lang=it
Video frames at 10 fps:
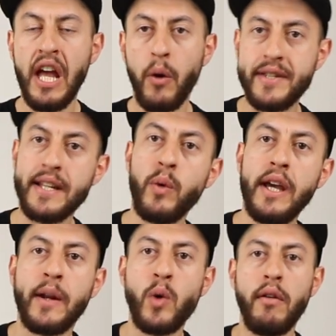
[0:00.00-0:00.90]
Questa qui
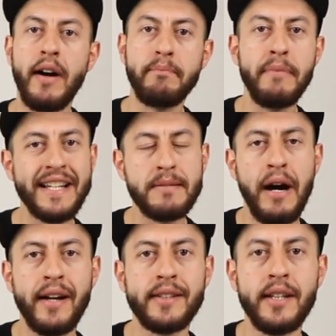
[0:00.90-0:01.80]
è la nuova Bag
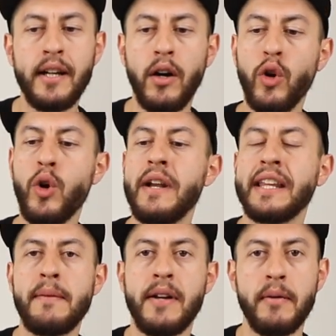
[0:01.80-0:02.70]
Smart, o come la
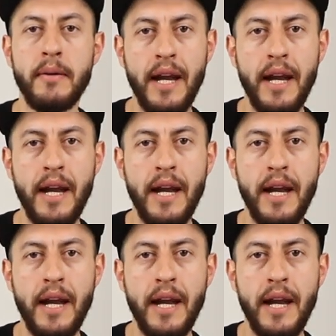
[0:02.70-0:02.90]
chiama